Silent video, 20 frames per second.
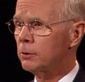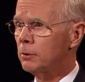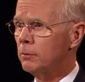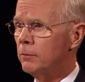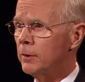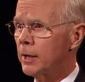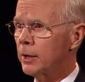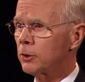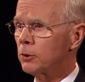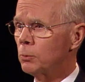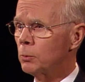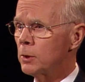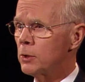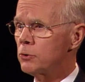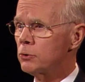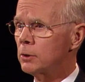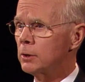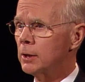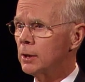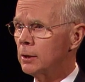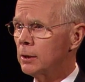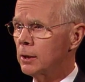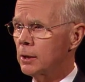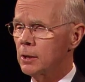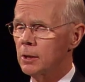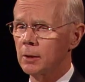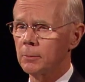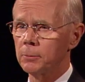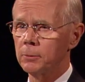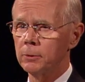兵一跛一跛的
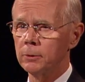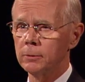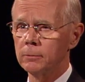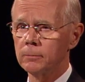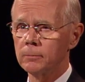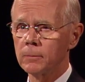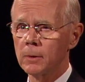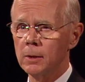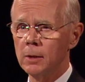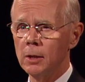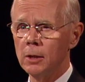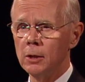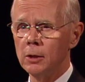回到营区。